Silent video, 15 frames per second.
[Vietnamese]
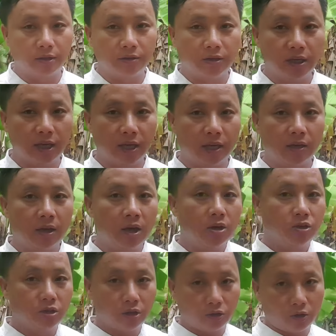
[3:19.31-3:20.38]
nhẹ
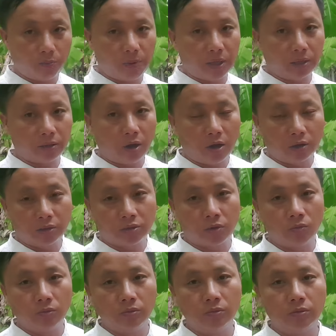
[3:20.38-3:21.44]
nhớ trâu bé to
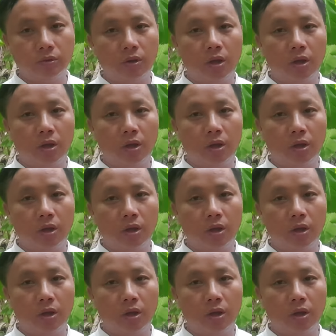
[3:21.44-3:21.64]
trông